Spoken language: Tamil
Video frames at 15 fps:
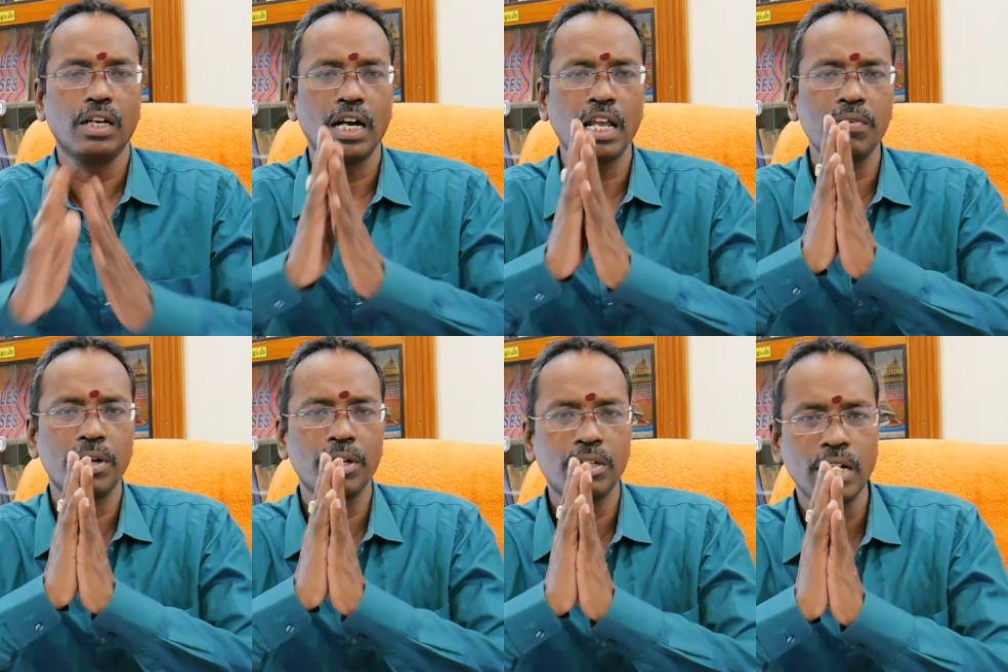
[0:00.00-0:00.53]

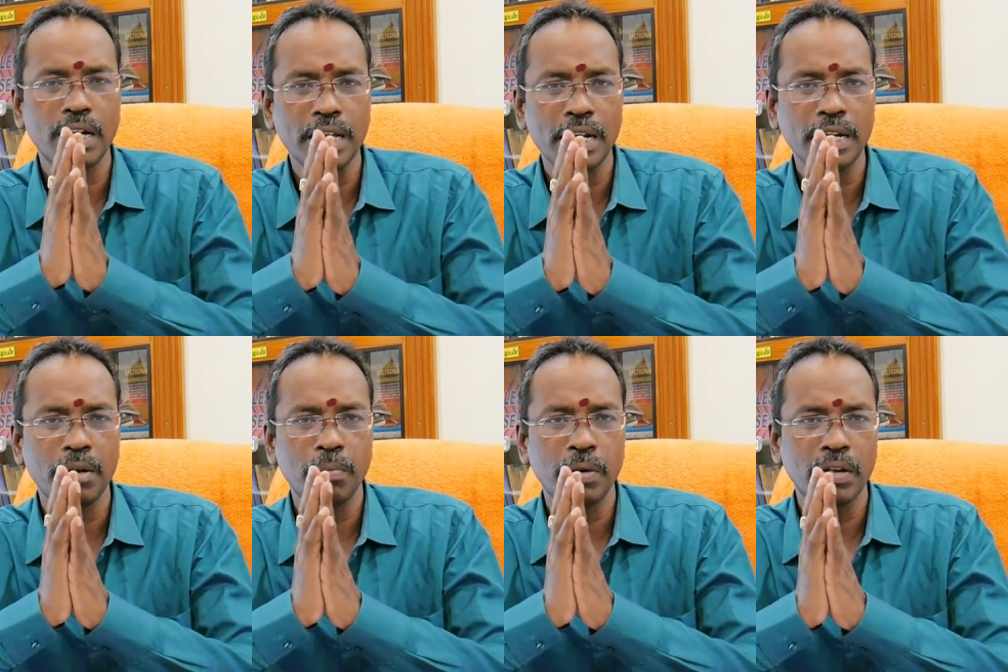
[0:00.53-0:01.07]
அனைவருக்கும்
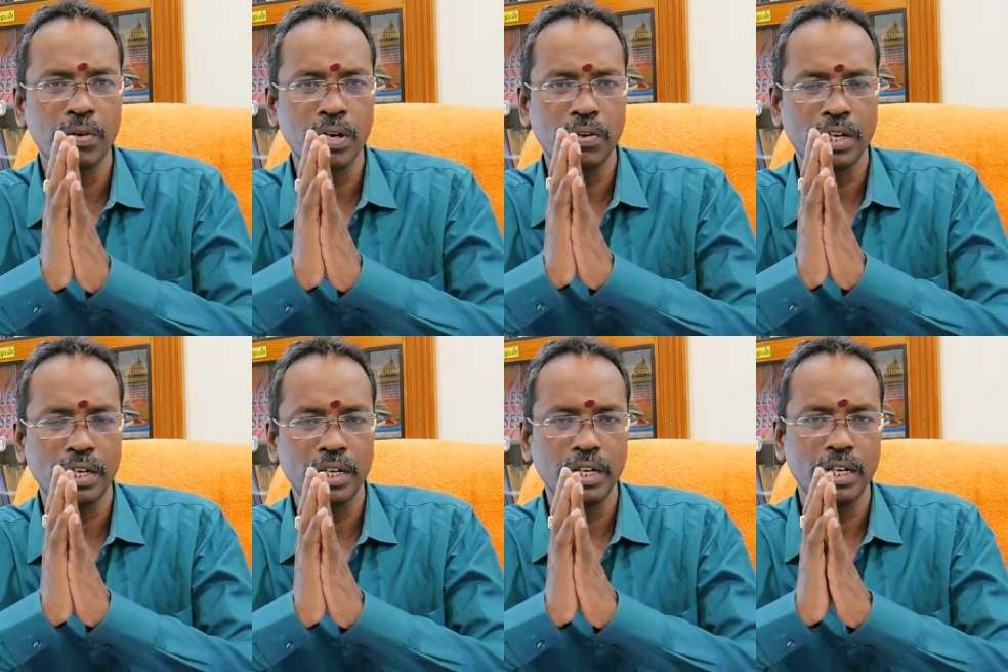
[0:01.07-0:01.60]
அடியணியின் பணிவான
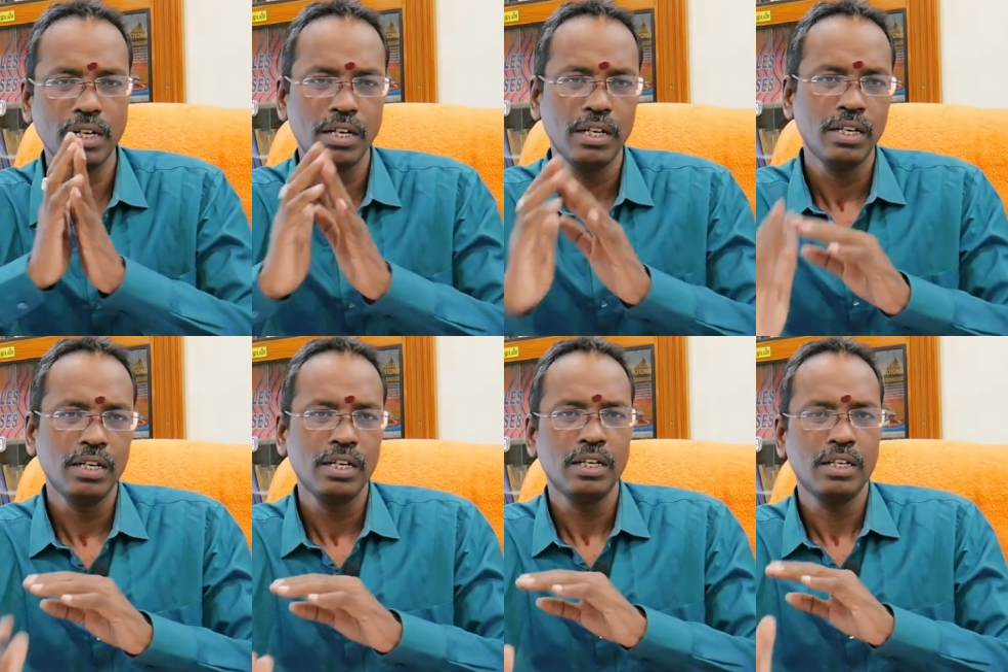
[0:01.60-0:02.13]
வணக்கங்கள்
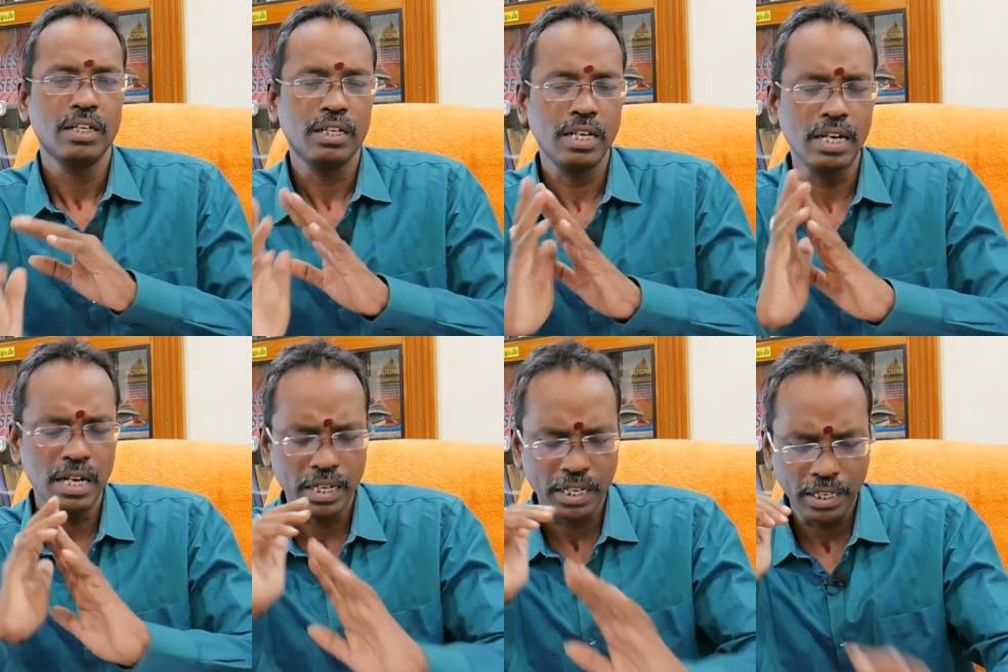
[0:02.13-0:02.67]

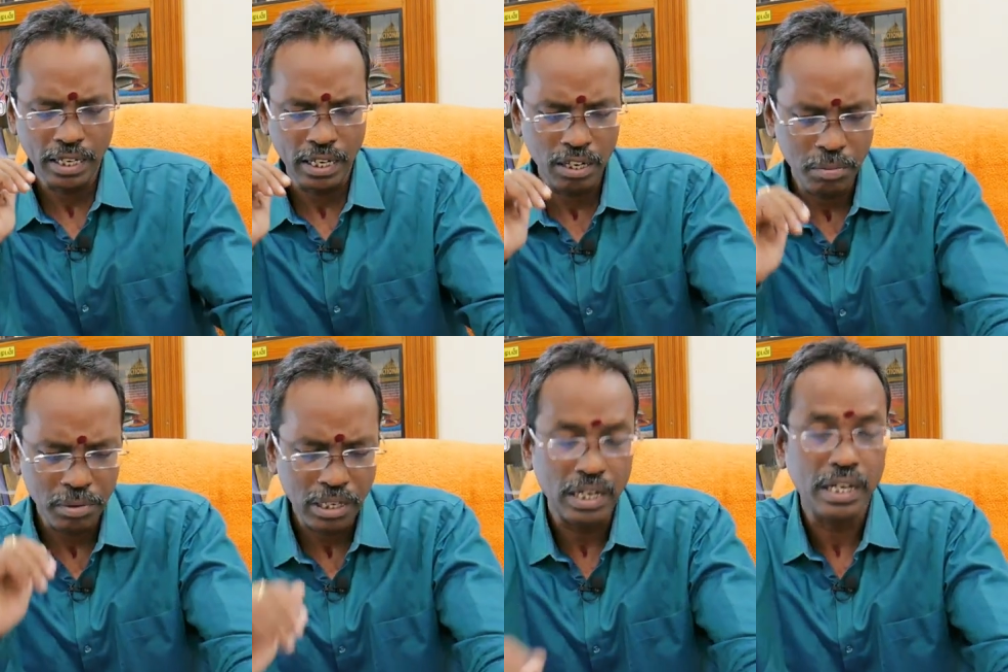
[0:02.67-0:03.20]
இன்னைக்கு
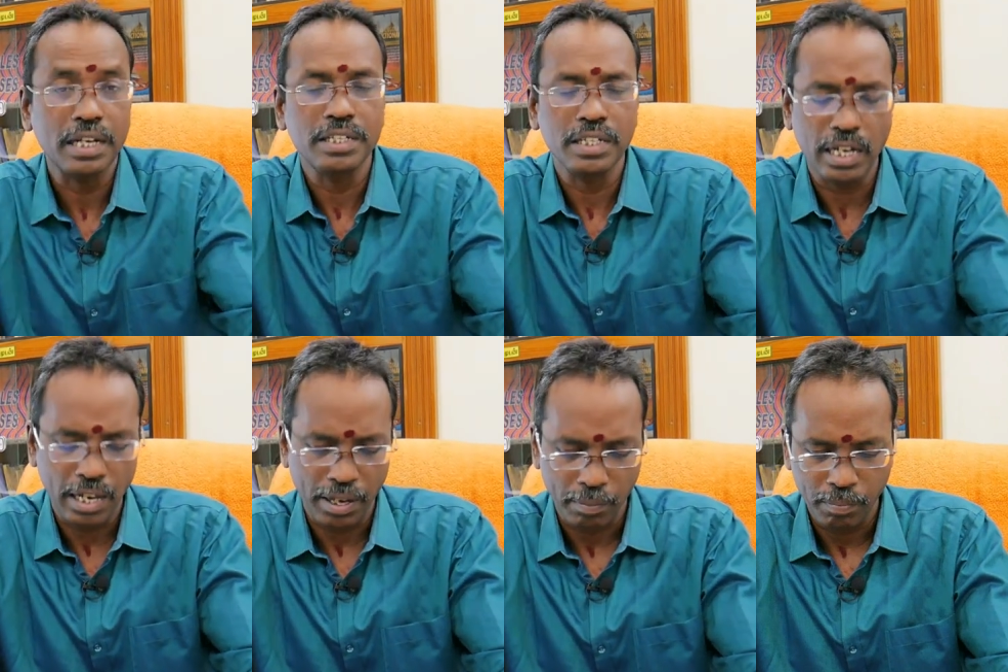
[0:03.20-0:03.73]
கேள்வி பதில்
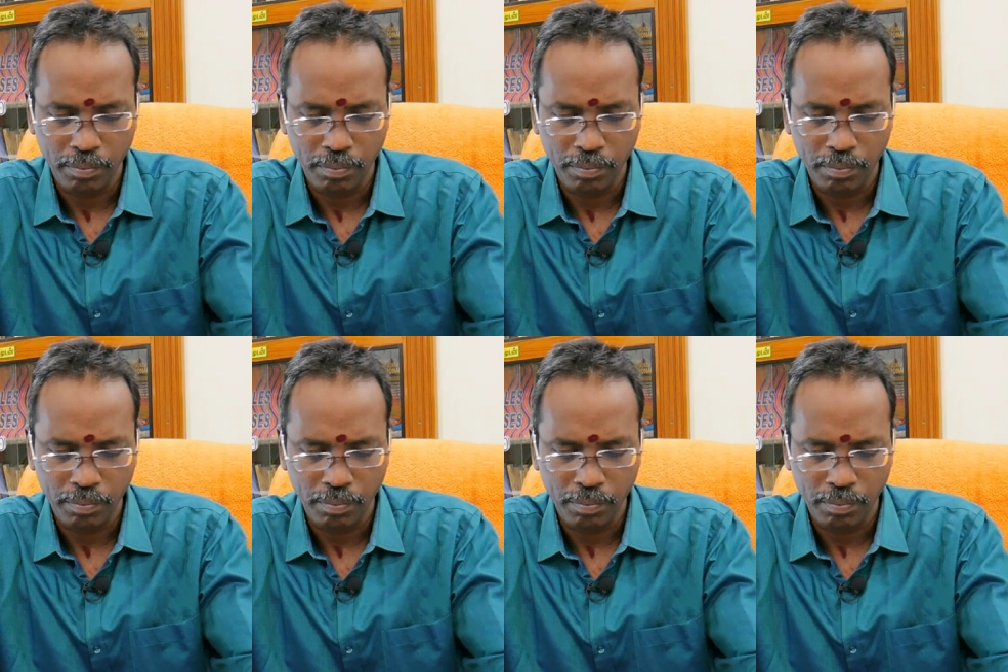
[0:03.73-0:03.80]
நிகழ்ச்சியில்